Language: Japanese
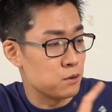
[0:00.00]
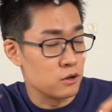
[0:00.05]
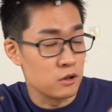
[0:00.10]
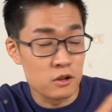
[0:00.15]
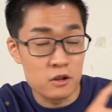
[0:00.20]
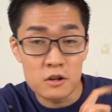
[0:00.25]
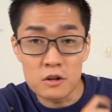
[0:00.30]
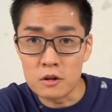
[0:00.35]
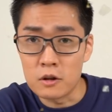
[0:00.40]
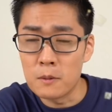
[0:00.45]

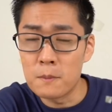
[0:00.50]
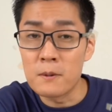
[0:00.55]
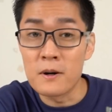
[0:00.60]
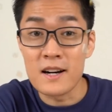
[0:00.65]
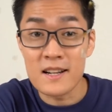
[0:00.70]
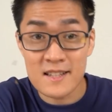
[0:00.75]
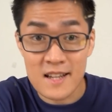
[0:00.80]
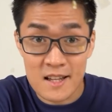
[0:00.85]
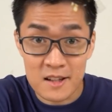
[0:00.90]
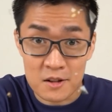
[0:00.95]
プルートを
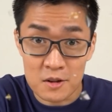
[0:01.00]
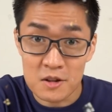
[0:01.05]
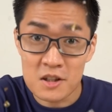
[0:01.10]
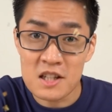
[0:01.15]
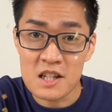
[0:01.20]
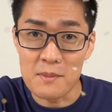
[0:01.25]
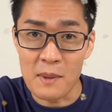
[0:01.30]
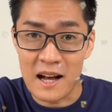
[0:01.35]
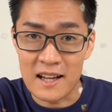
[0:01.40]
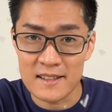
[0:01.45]
プレゼント
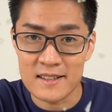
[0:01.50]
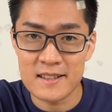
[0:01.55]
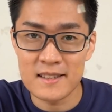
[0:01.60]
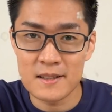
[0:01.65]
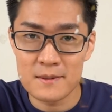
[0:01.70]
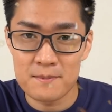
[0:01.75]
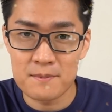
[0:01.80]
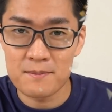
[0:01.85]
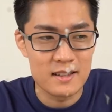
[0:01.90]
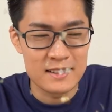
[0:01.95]
しま
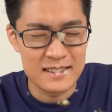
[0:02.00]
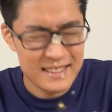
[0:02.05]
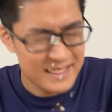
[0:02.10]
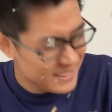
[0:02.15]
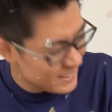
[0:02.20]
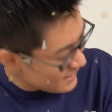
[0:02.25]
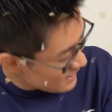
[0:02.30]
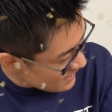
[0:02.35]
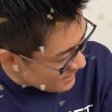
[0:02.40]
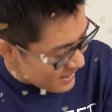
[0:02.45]
す
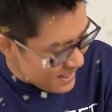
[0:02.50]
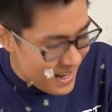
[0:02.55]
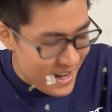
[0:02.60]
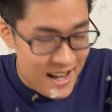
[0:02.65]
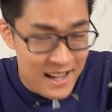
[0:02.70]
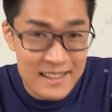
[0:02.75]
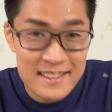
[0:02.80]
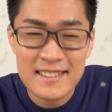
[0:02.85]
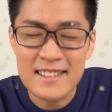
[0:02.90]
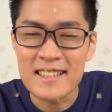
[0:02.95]
い
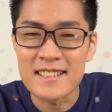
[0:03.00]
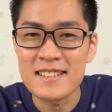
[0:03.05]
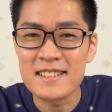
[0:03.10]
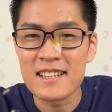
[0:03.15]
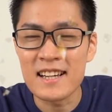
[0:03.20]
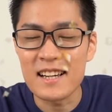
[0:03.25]
やーさす